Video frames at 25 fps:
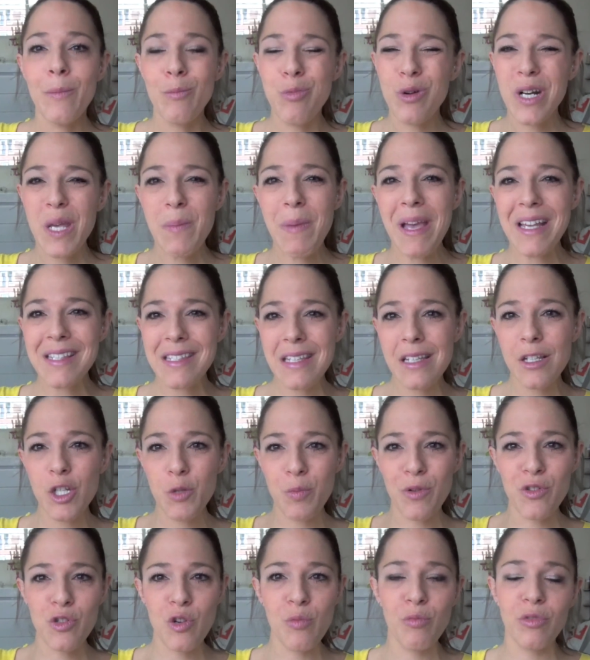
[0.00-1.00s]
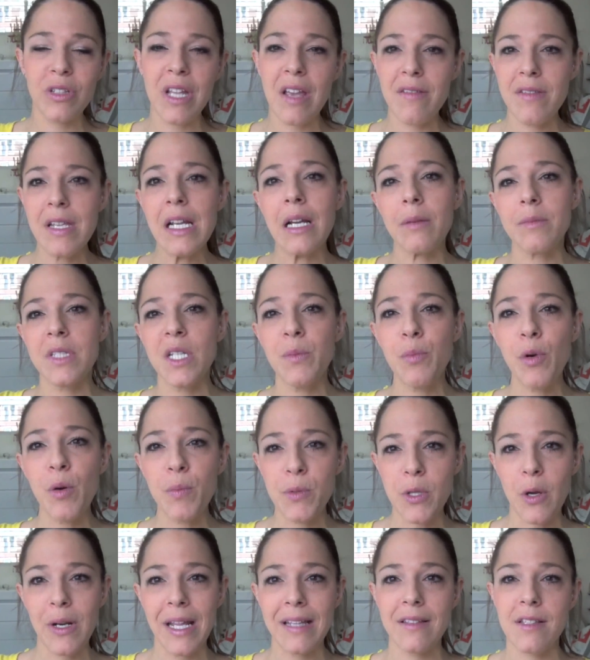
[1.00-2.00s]
Pour les piercings, je pense que mon avis est un petit peu
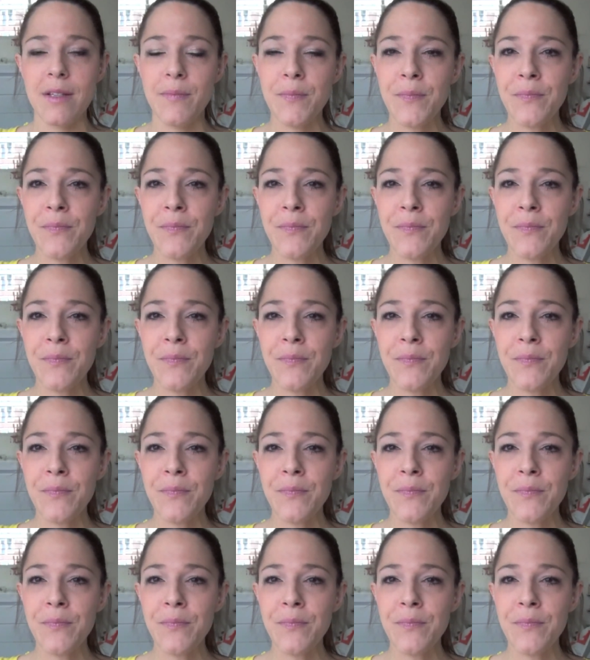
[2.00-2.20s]
obsolète.